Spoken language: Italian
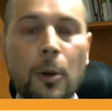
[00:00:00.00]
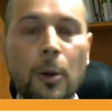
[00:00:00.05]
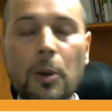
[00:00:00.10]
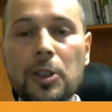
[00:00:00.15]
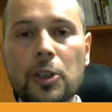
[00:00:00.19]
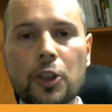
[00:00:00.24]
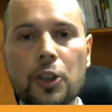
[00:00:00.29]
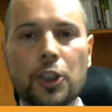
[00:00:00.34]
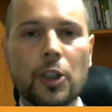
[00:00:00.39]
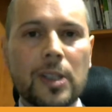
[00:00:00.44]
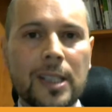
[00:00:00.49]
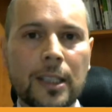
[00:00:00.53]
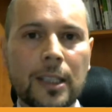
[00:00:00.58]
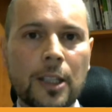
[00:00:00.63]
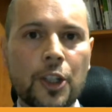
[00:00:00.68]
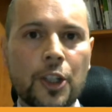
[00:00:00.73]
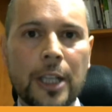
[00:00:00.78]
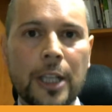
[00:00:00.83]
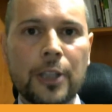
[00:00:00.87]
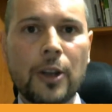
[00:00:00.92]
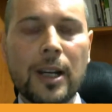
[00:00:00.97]
ma questo ce lo sta
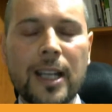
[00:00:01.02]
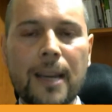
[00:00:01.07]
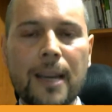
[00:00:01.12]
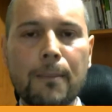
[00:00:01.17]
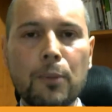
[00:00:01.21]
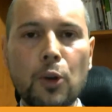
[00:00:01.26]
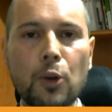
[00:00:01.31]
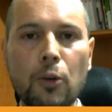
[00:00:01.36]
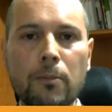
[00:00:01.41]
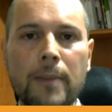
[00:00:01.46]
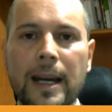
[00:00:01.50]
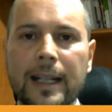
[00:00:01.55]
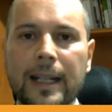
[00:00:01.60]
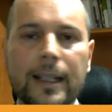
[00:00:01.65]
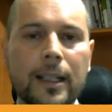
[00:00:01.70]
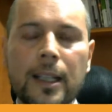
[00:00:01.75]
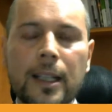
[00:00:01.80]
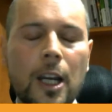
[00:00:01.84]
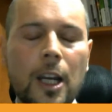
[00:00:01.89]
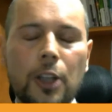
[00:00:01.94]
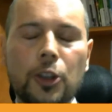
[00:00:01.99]
dicendo anche Bloomberg,